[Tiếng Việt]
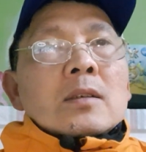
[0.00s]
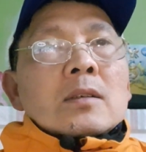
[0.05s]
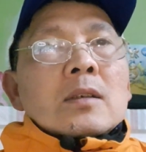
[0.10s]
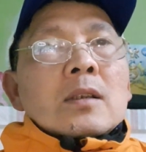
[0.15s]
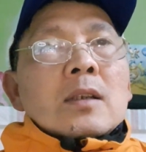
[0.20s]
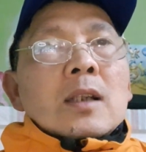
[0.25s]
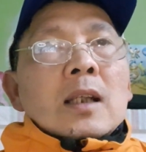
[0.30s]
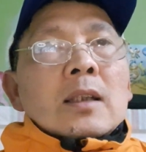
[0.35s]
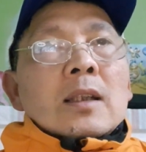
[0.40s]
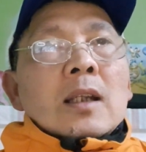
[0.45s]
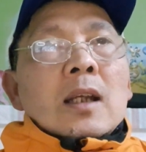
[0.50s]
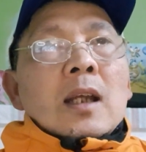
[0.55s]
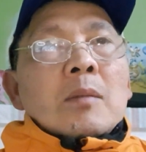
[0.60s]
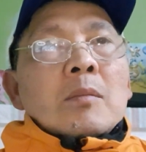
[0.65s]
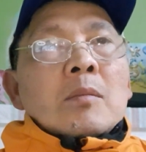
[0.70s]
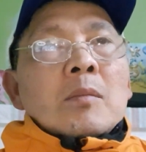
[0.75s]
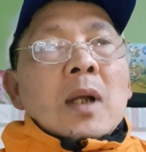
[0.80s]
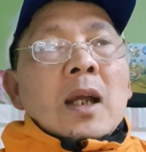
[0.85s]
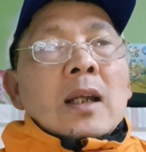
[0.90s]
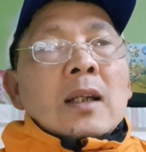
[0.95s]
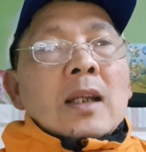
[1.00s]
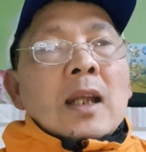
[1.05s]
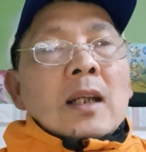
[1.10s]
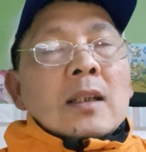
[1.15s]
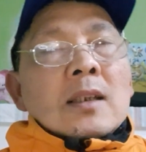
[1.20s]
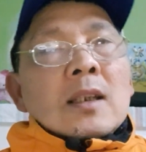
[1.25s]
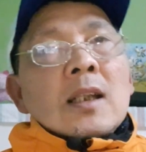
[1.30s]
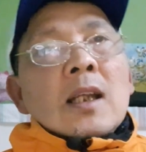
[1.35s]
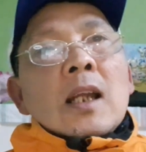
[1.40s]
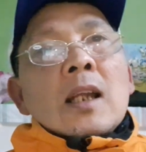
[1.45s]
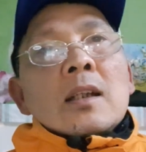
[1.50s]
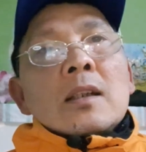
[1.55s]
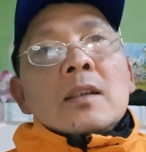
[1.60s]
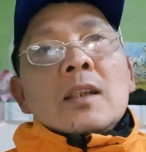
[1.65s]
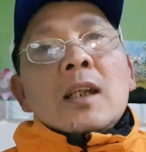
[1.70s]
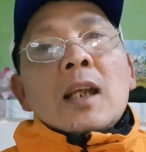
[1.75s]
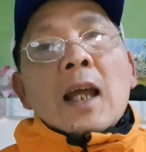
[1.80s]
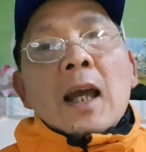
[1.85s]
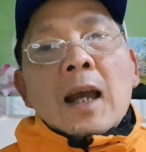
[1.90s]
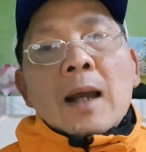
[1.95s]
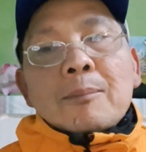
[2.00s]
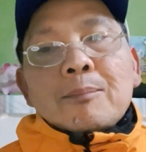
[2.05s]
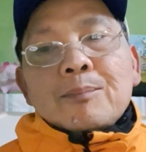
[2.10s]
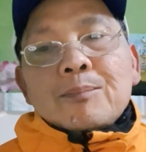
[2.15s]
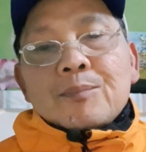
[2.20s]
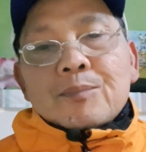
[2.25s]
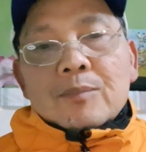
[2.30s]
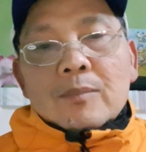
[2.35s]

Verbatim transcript: tức là chẳng hạn bạn đang đi đi làm